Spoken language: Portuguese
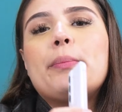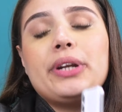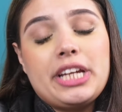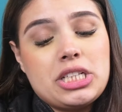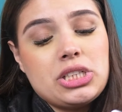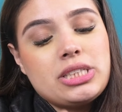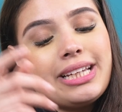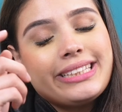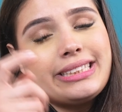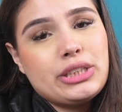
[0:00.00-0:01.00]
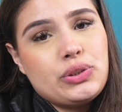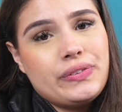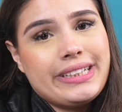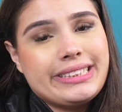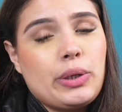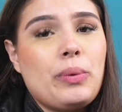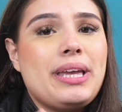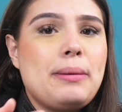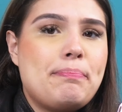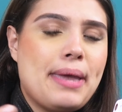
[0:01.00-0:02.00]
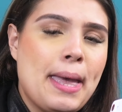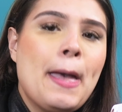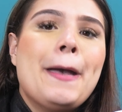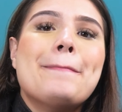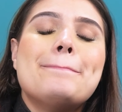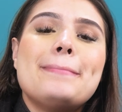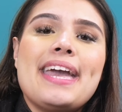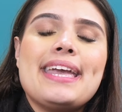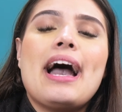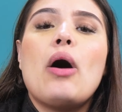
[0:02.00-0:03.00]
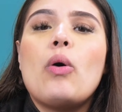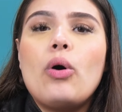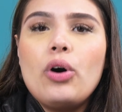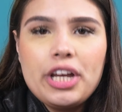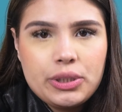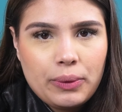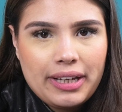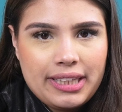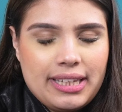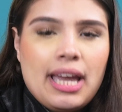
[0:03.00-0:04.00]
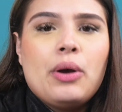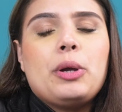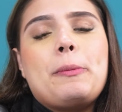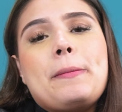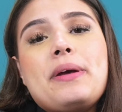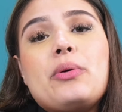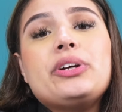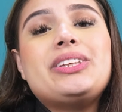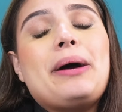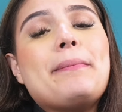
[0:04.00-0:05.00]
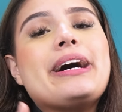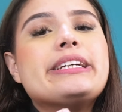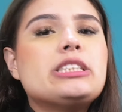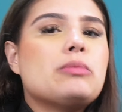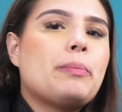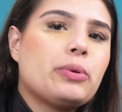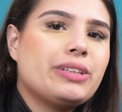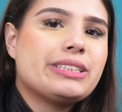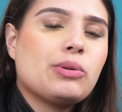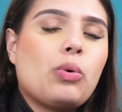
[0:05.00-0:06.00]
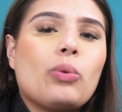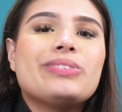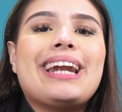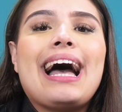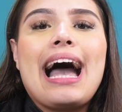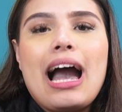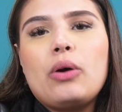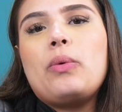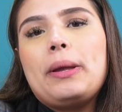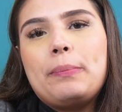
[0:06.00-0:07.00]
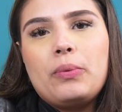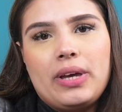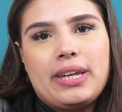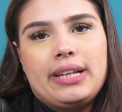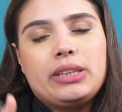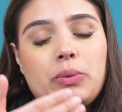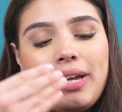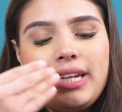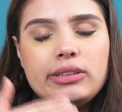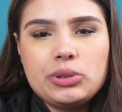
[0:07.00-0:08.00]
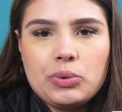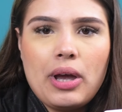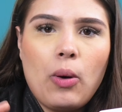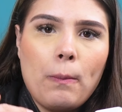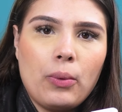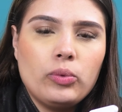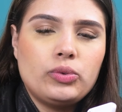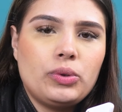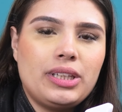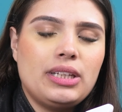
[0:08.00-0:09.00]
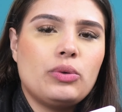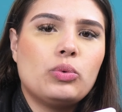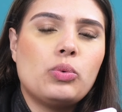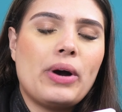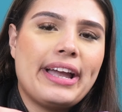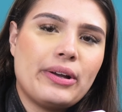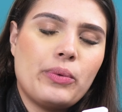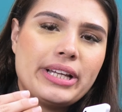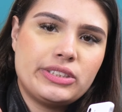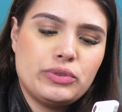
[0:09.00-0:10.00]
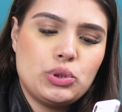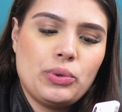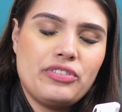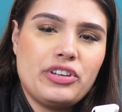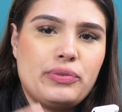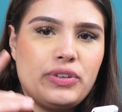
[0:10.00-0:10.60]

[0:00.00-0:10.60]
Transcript: porque a gente tem a certificação IP 68 aqui. O IP68 é a máxima proteção contra água e poeira. Então, isso é um ponto que o S21FE